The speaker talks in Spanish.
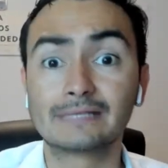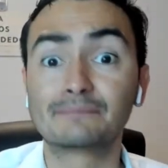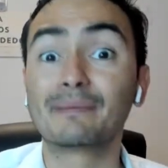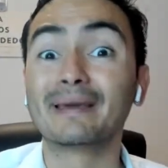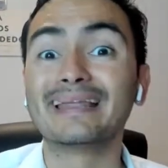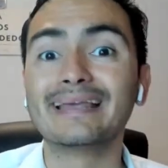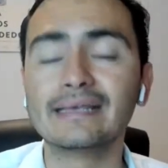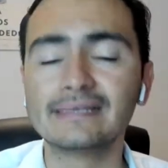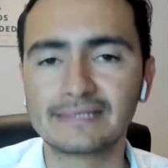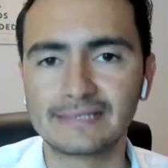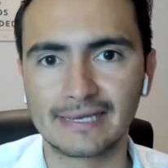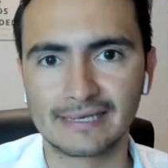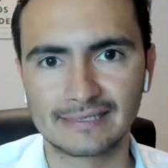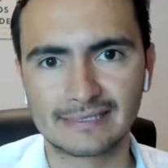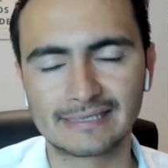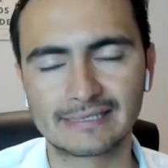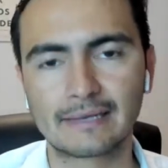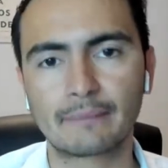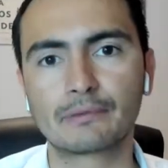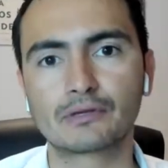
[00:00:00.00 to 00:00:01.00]

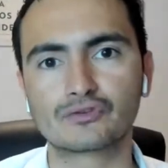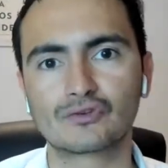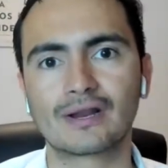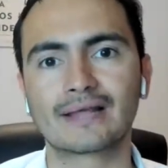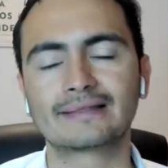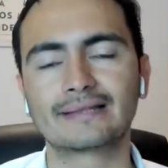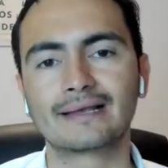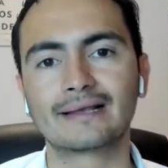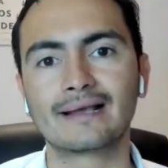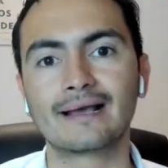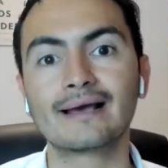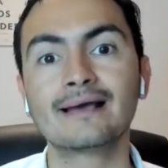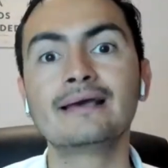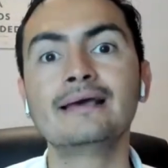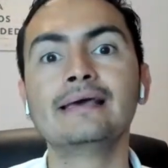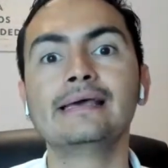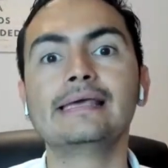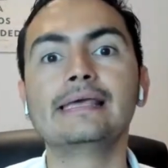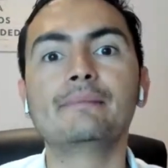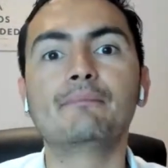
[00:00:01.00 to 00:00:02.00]
experiencias que esta persona
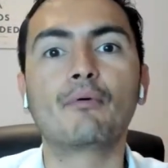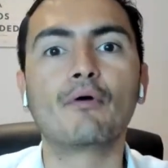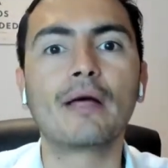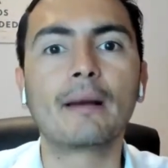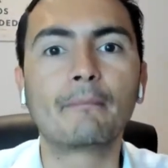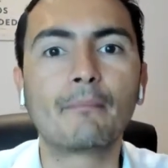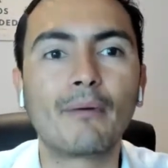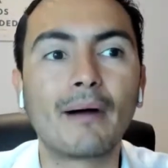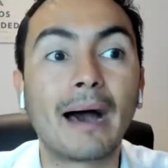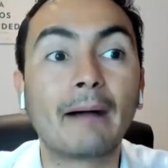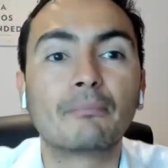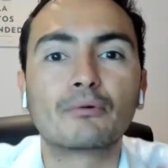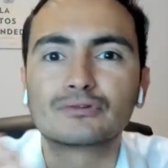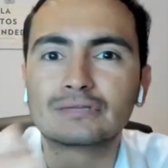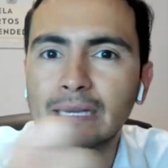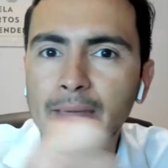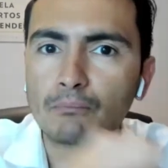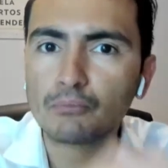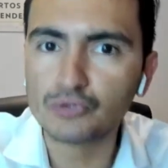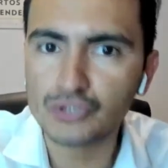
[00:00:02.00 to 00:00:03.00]
tenga y pueda
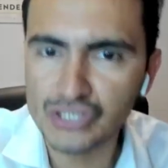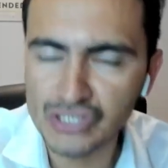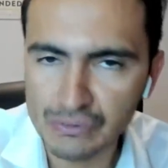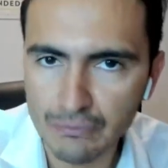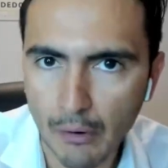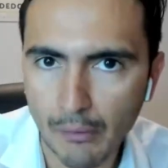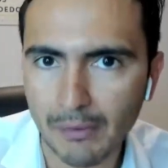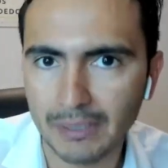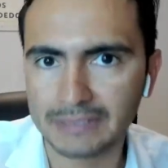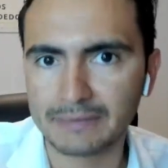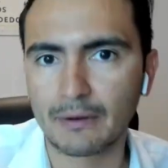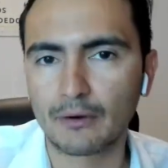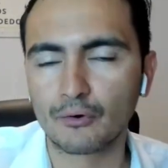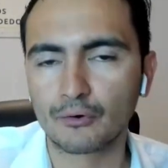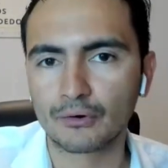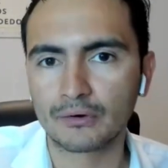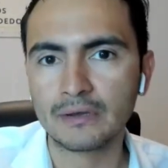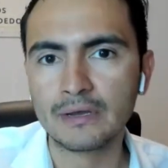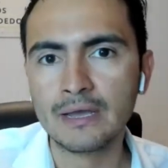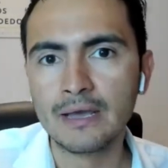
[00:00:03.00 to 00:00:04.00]
aportar muchísimo más
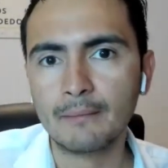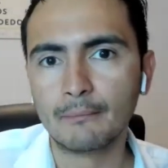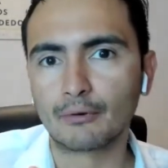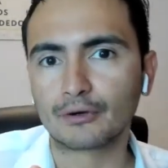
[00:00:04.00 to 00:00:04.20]
valor